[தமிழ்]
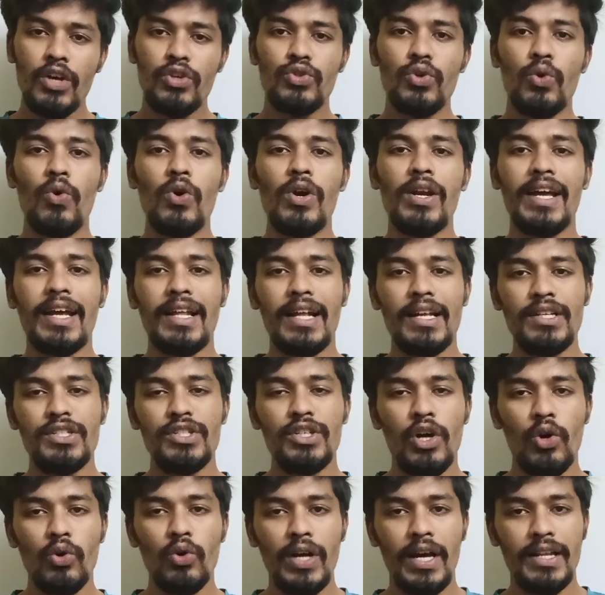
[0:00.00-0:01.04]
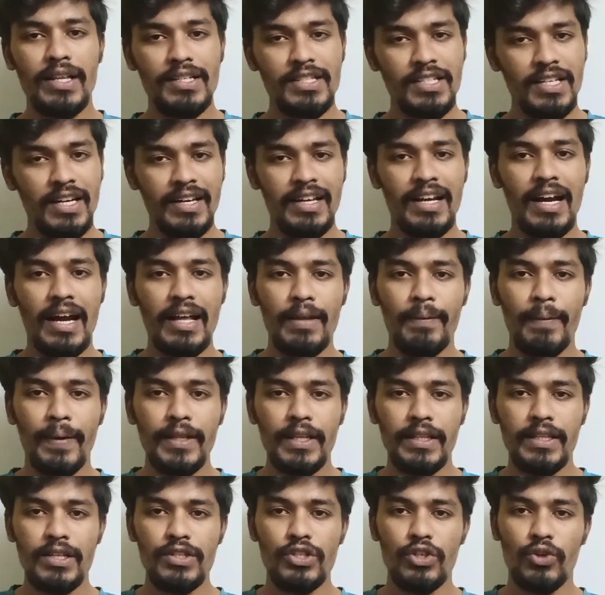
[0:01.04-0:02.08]
ஸோ உங்களுக்கு ஏதாச்சும் டவுட்டாக இருந்துச்சுன்னா நீங்கள் அதை
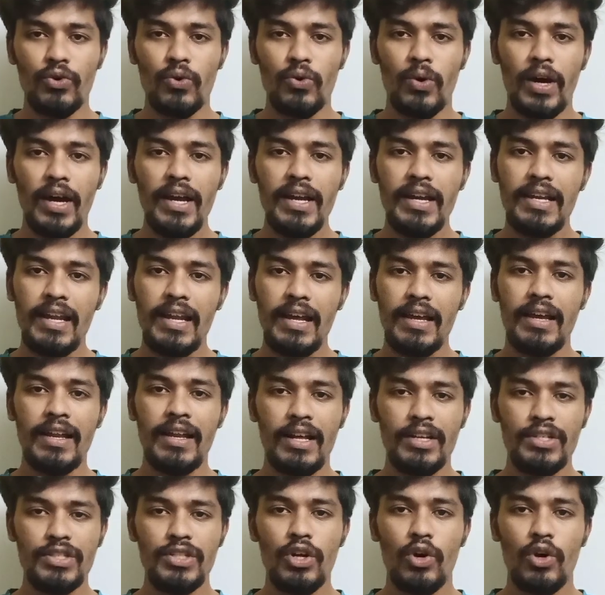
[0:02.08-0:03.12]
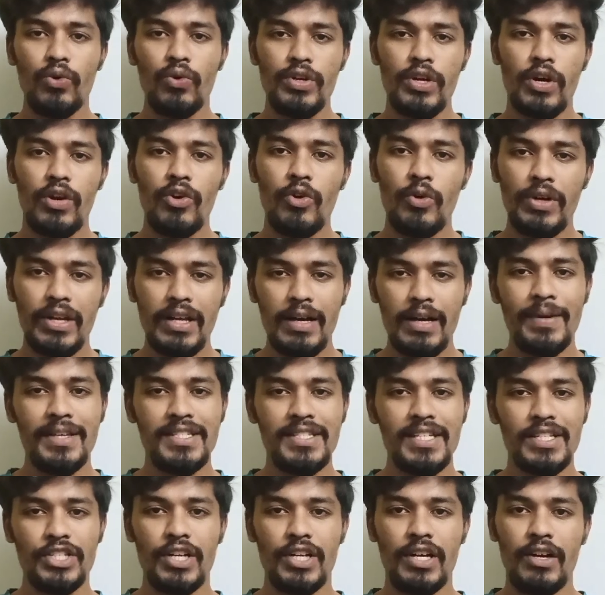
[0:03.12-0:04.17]
பார்த்து தெரிஞ்சுக்கோங்க இல்லை ஏதாச்சும் டவுட்னாலும் வந்துட்டு
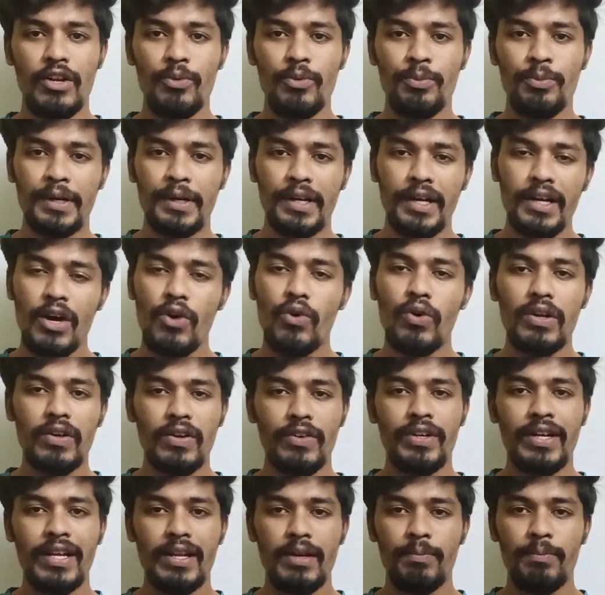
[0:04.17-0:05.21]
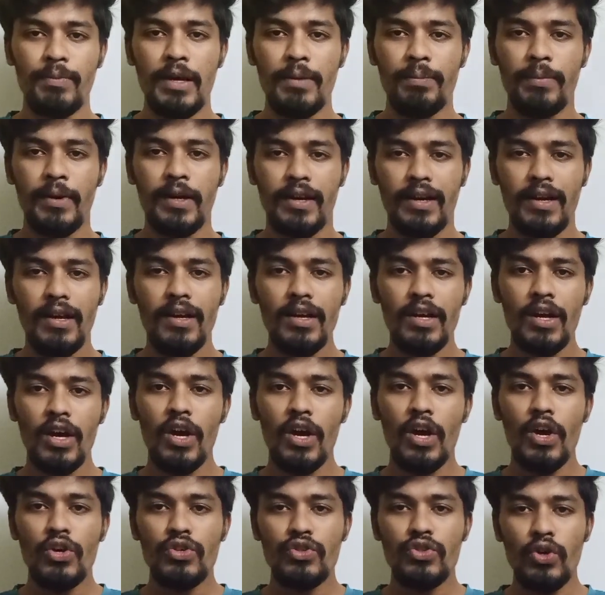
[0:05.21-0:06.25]
கமெண்ட் செக்ஷனில் போடுங்க நான் உங்களுக்கு வந்துட்டு ரிப்ளை பண்ணுறேன்
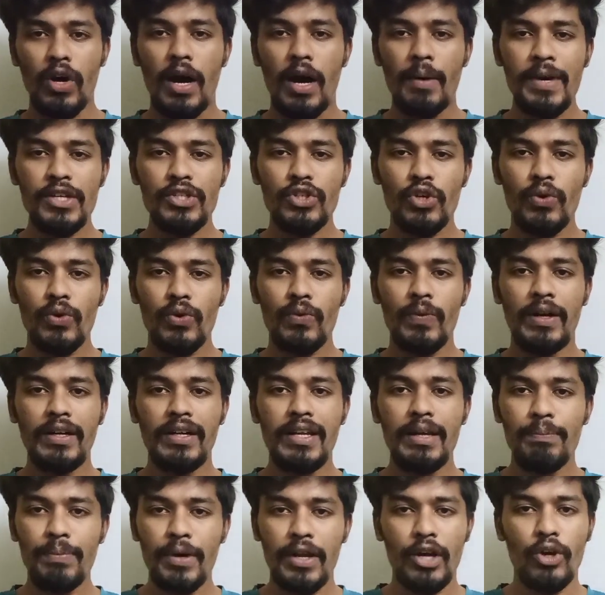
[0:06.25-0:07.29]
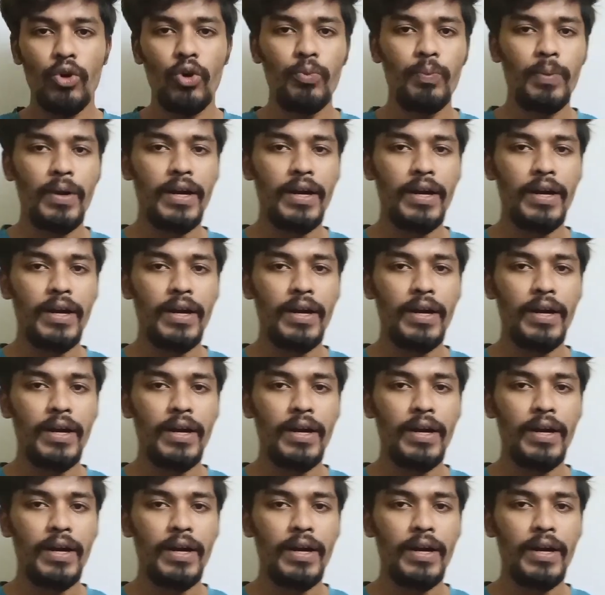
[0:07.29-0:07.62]
ஸோ அமேசான் வந்துட்டு இப்போ ரெக்ரூட்